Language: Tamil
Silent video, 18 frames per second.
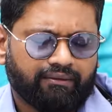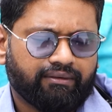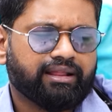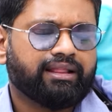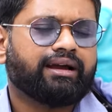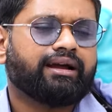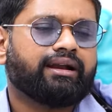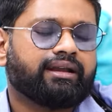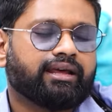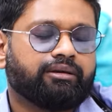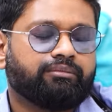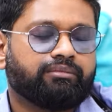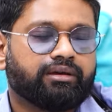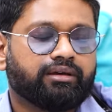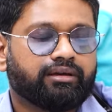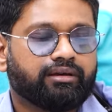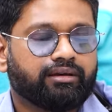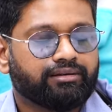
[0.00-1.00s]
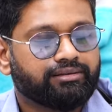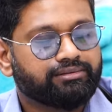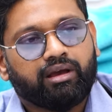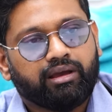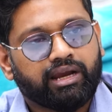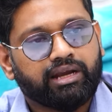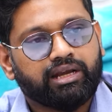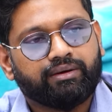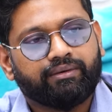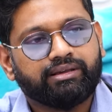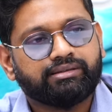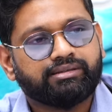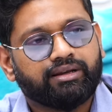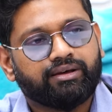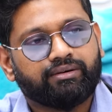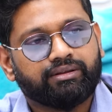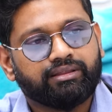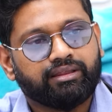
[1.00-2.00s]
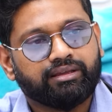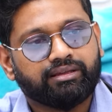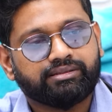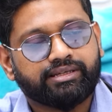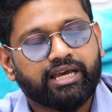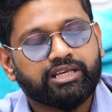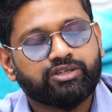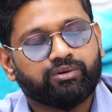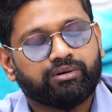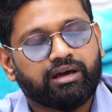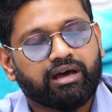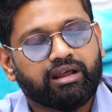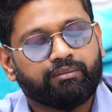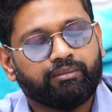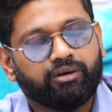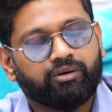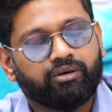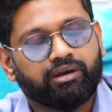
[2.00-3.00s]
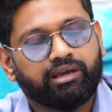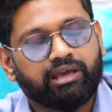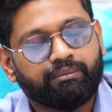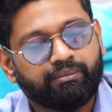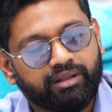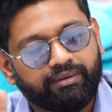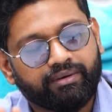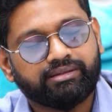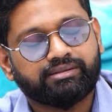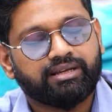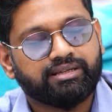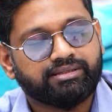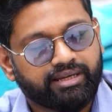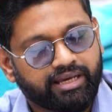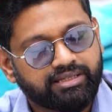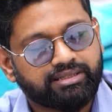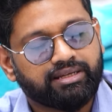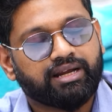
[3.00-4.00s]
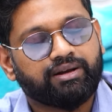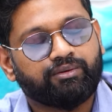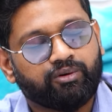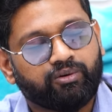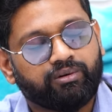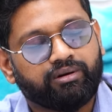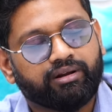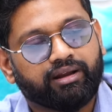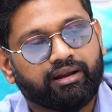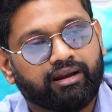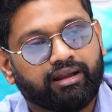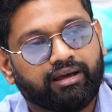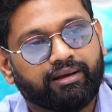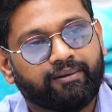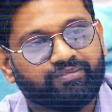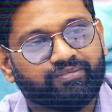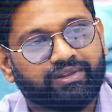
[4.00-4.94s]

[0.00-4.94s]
அவ்வளோதாங்க டைமு எட்டு வயசில் வந்து ஸ்டேஜ் ஒன்று ஆரம்பிக்கும் எண்பது வயசில் ஸ்டேஜ் நாலு வரும்ன்றீங்க